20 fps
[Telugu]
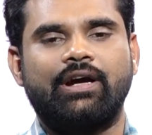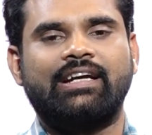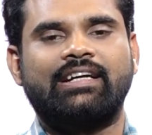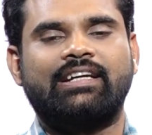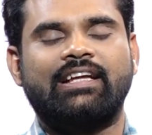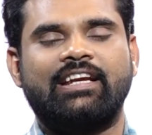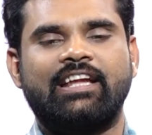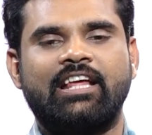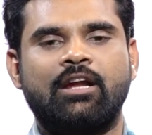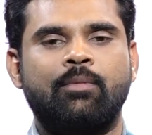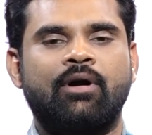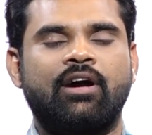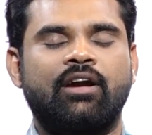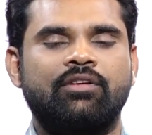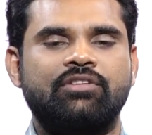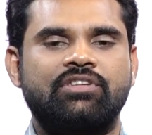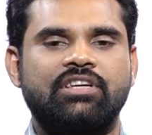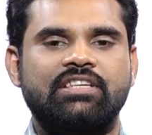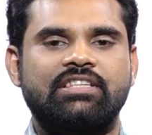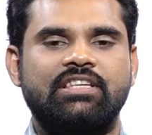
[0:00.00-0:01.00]
ఇంటి
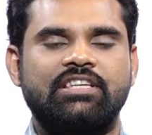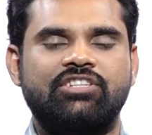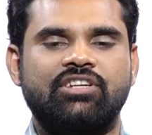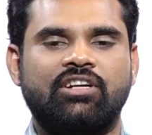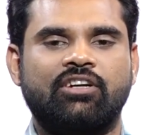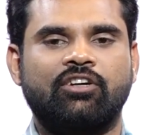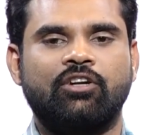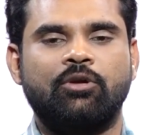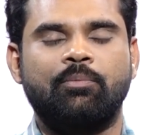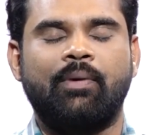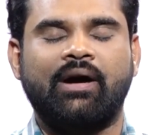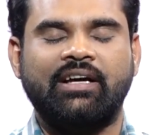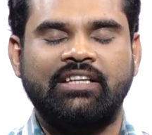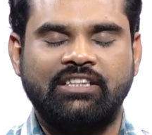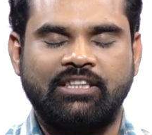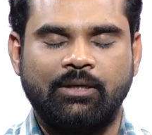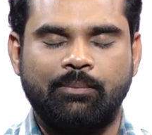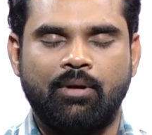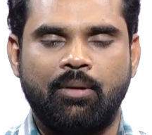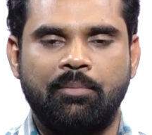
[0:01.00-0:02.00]
నిర్మాణం చేసి ఇచ్చేటువంటి
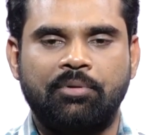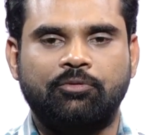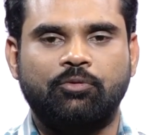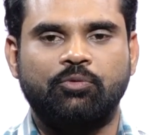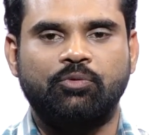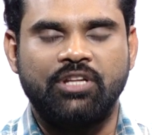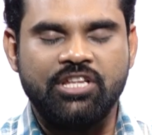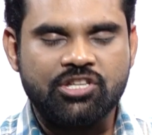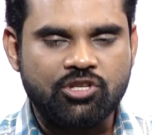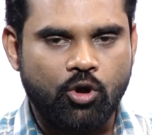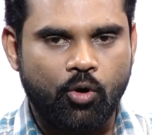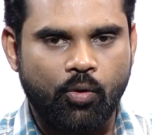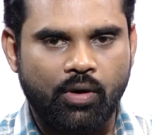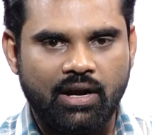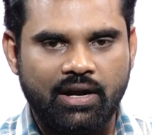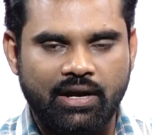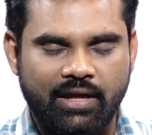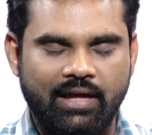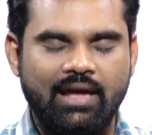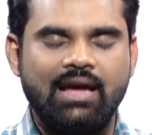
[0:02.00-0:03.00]
బాధ్యత ప్రభుత్వం
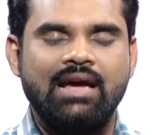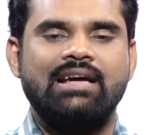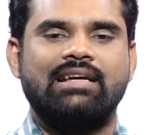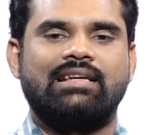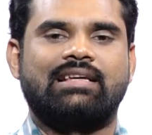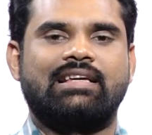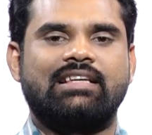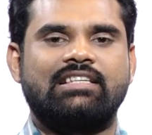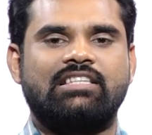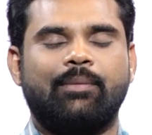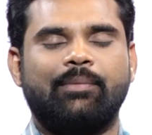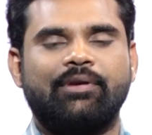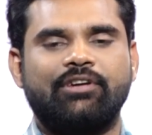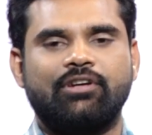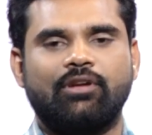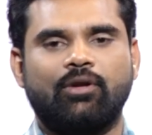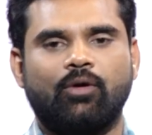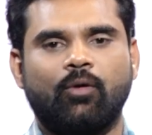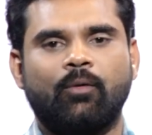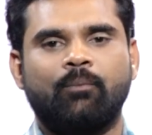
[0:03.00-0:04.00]
తీసుకోవాలని ఈ
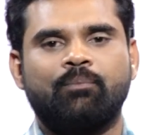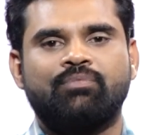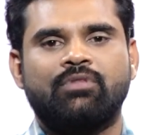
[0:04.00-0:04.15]
సమీక్షలో